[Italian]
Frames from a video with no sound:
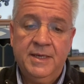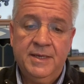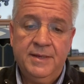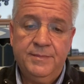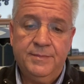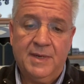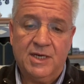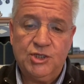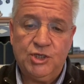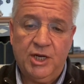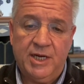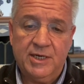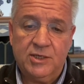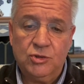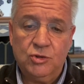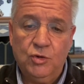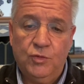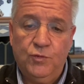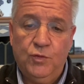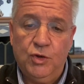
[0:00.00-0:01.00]
Ma
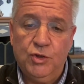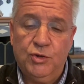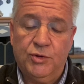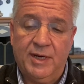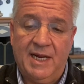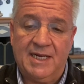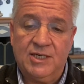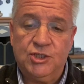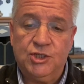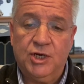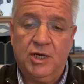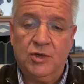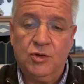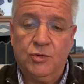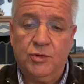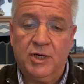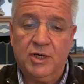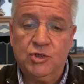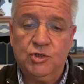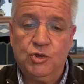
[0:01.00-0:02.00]
certo vuoi donarci
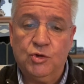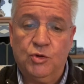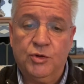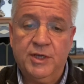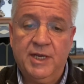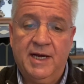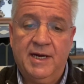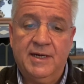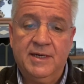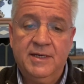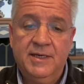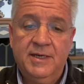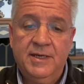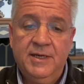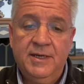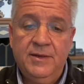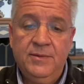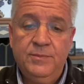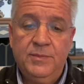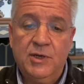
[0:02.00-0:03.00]
ancora gioia,
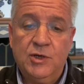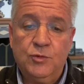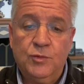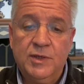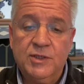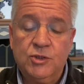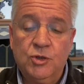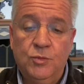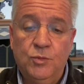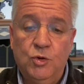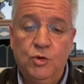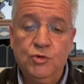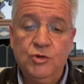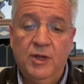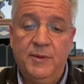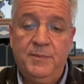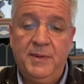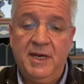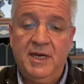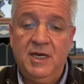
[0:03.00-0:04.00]
per questo mondo
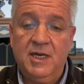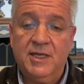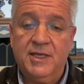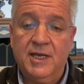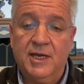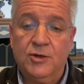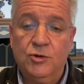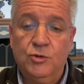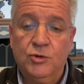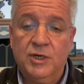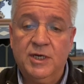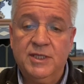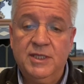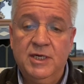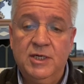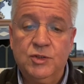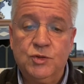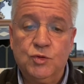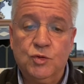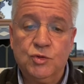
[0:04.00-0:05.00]
e per il chiarore
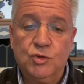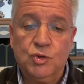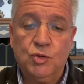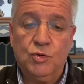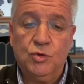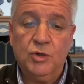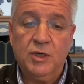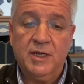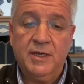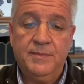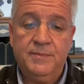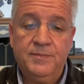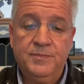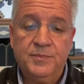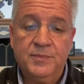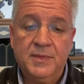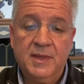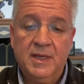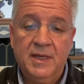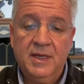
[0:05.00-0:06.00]
del suo sole.
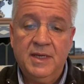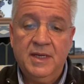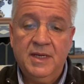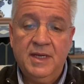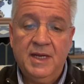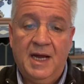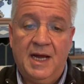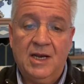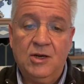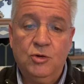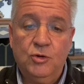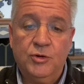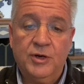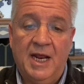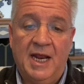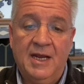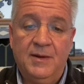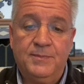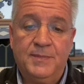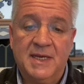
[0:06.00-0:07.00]
Allora
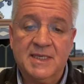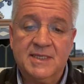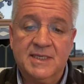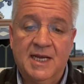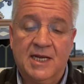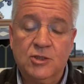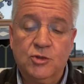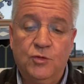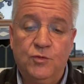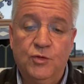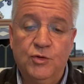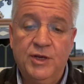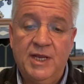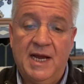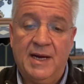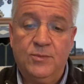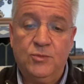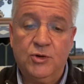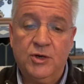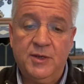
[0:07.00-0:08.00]
il passato
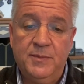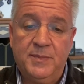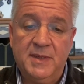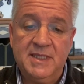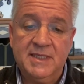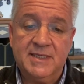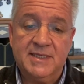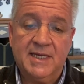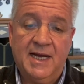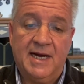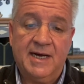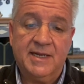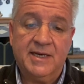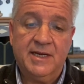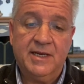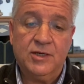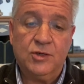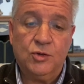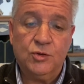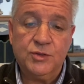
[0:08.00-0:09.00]
vogliamo
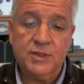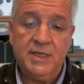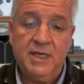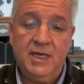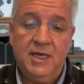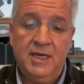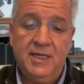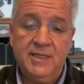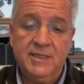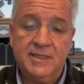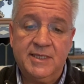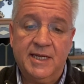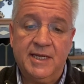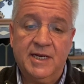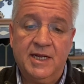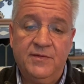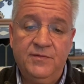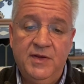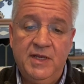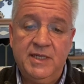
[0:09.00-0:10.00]
ripensare, così
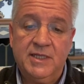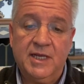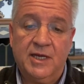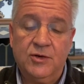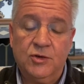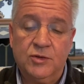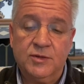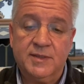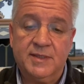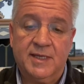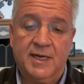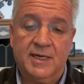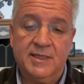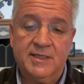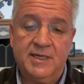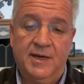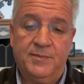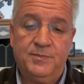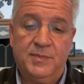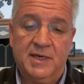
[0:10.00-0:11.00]
l'intera vita nostra
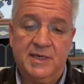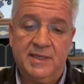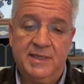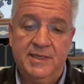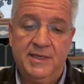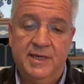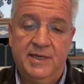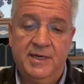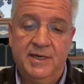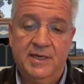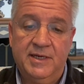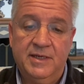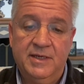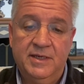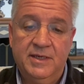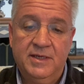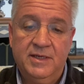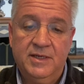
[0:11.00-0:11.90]
ti appartiene.